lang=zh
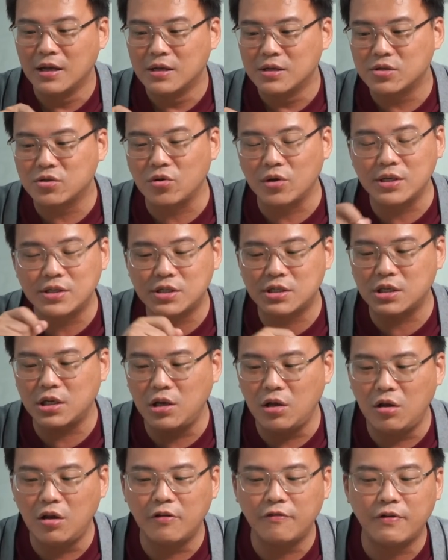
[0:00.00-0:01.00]
所以十
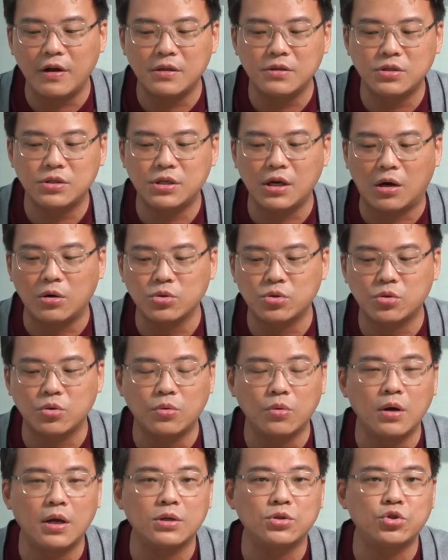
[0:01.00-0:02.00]
一月份交
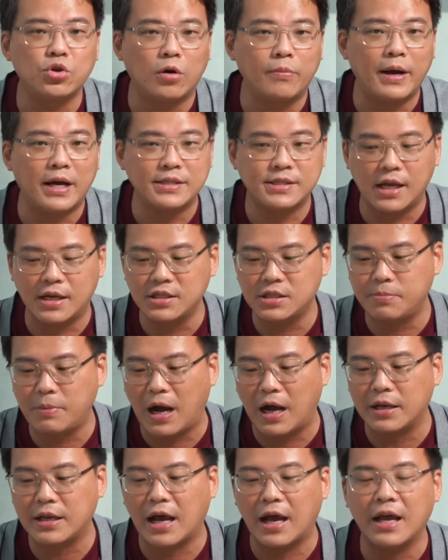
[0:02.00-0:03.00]
出了九百三十
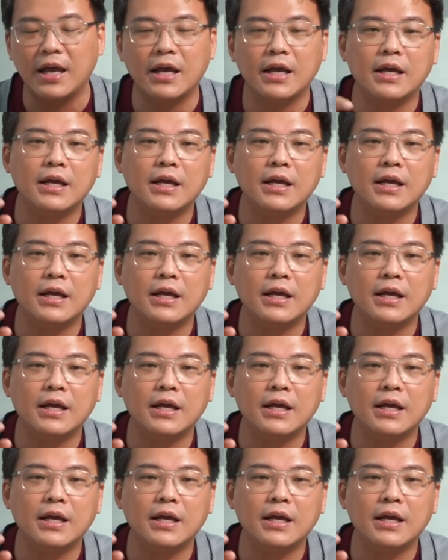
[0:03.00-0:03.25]
八台，